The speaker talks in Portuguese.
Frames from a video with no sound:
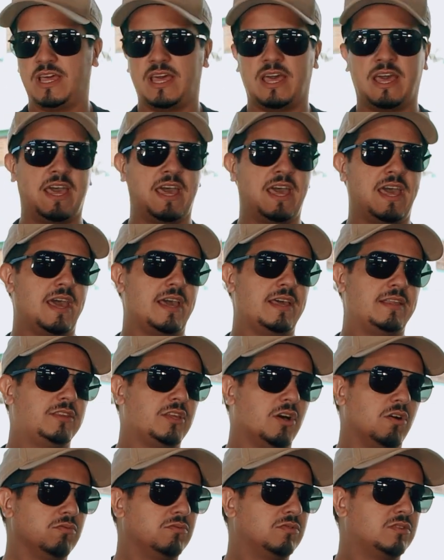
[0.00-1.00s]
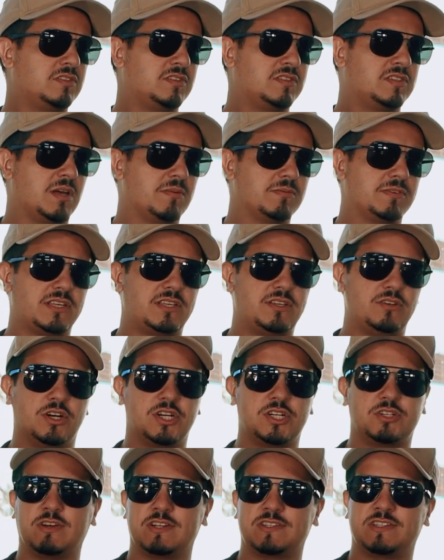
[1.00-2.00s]
É, então, estamos aqui
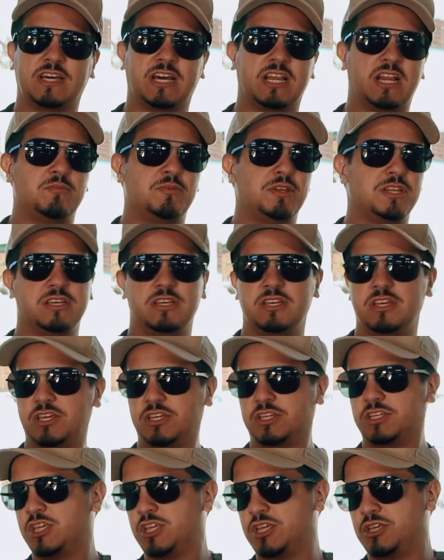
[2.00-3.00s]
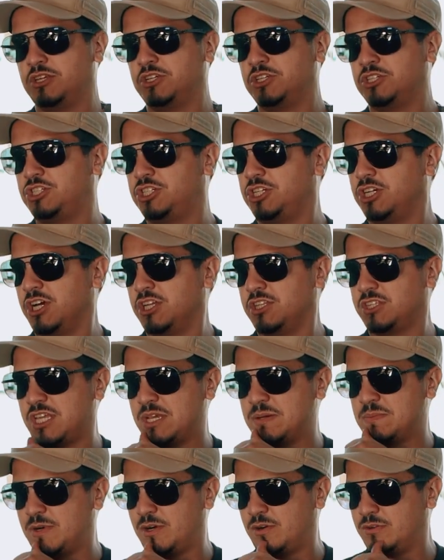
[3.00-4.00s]
hoje com essa carabina que de
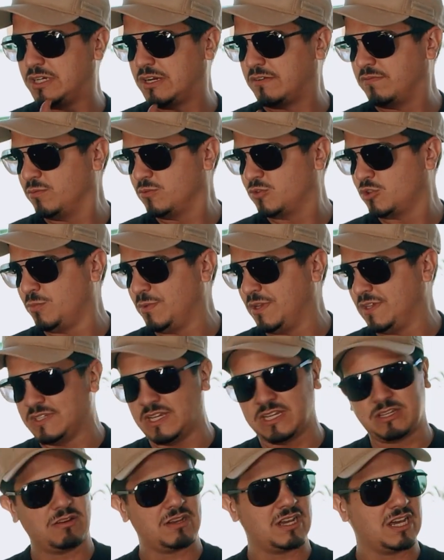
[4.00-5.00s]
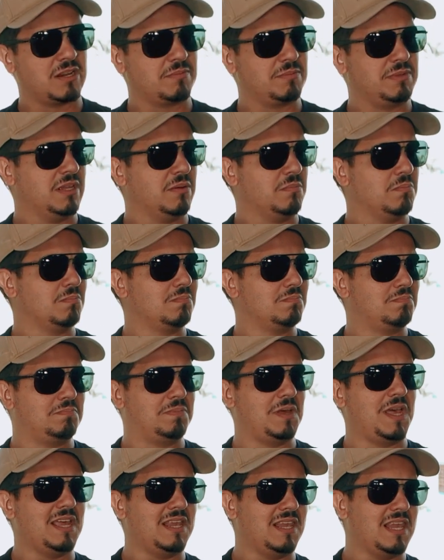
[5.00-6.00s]
antemão já vamos começar com a uma carabina
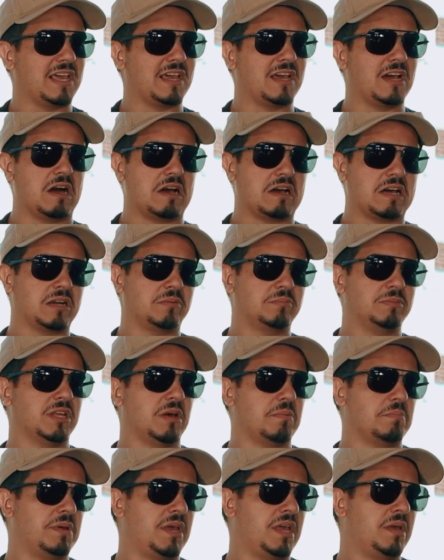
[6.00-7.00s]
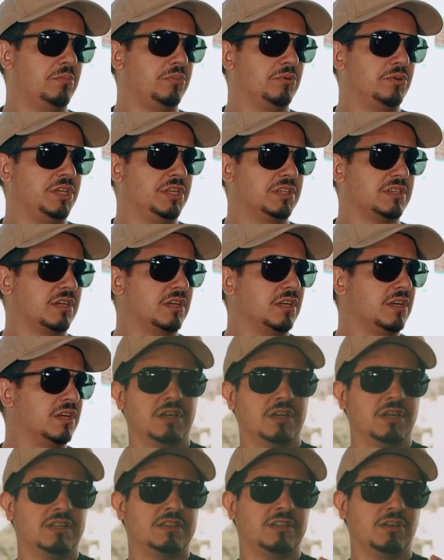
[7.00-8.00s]
bem legal, uma carabina bem bonita.
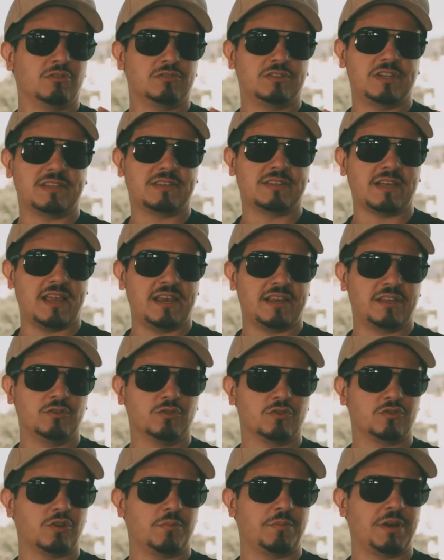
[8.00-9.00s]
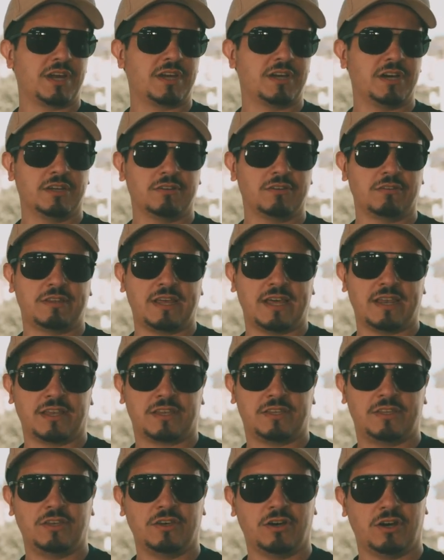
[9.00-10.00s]
Tem um detalhe aqui no sobrecano dela
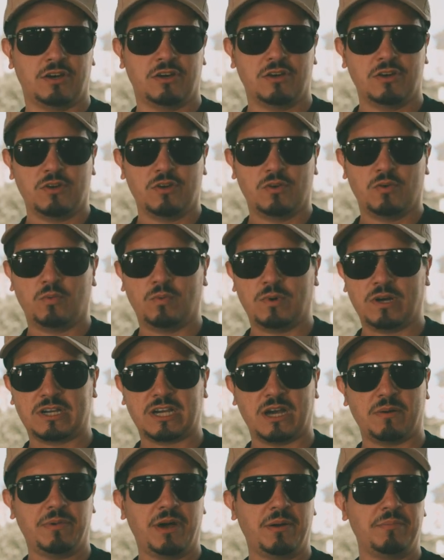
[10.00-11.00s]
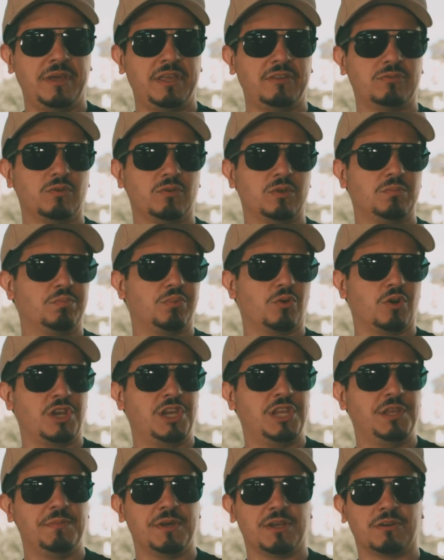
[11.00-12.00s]
aqui, ó, um acabamento em
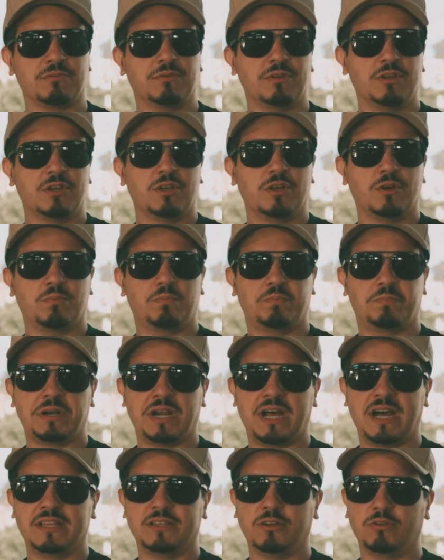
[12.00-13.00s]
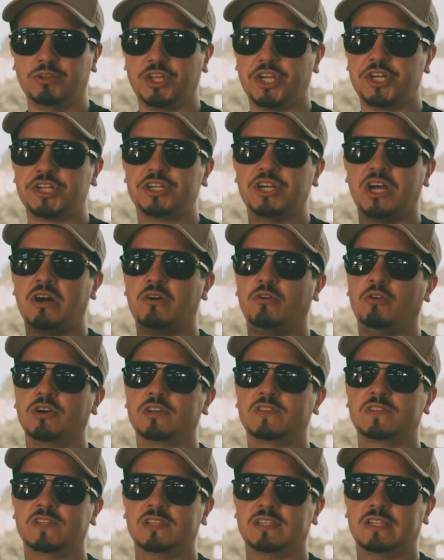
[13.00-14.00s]
polímero para não deixar
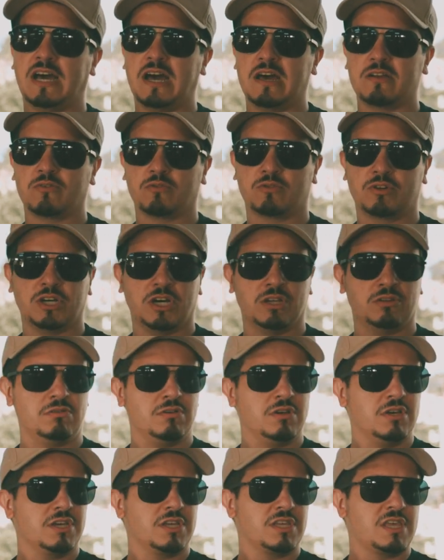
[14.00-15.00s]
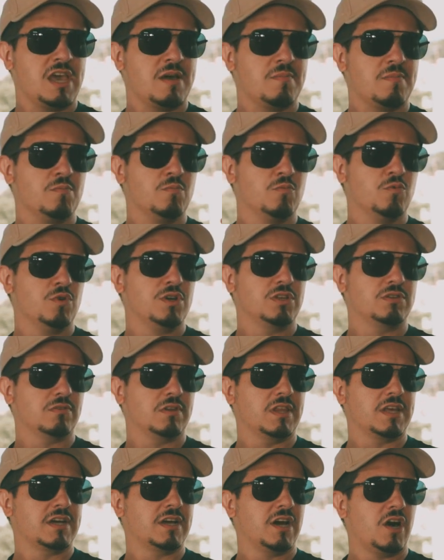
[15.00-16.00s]
oxidar o cano, que é muito
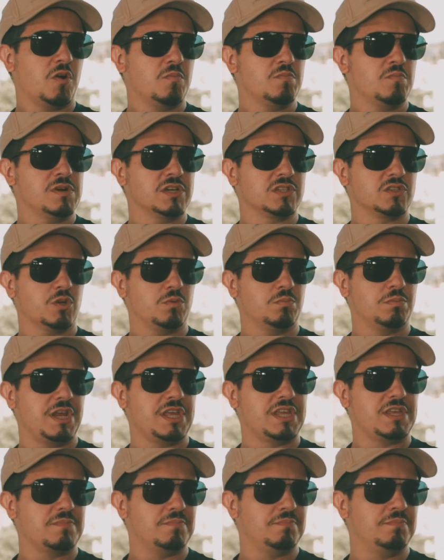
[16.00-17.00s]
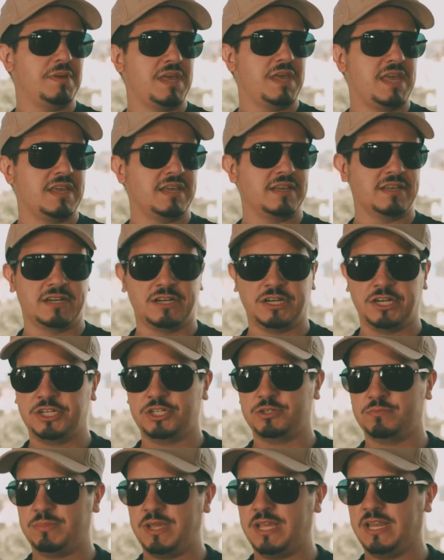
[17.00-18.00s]
legal, muzzle brake bem grande,
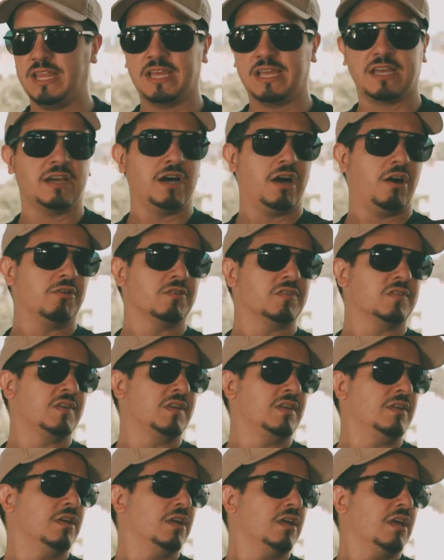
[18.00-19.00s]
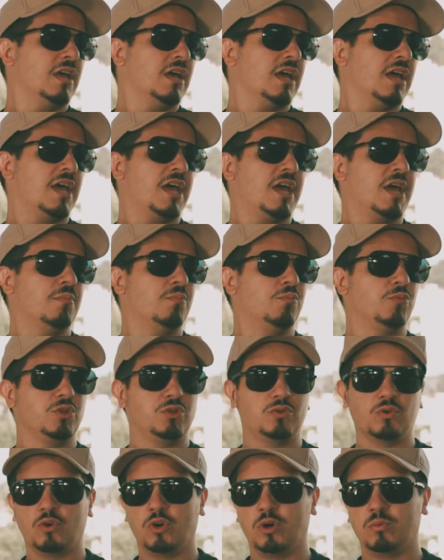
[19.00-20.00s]
bem legal assim, é
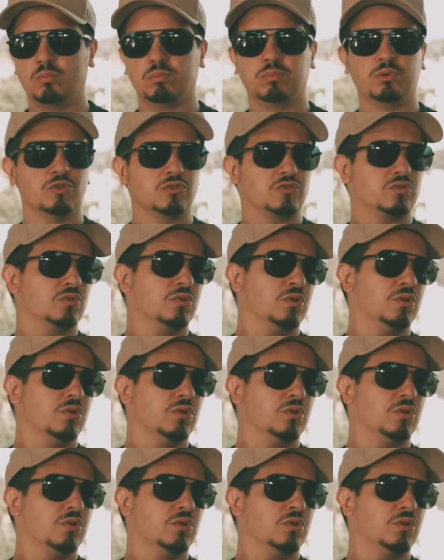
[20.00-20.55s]
muito robusto,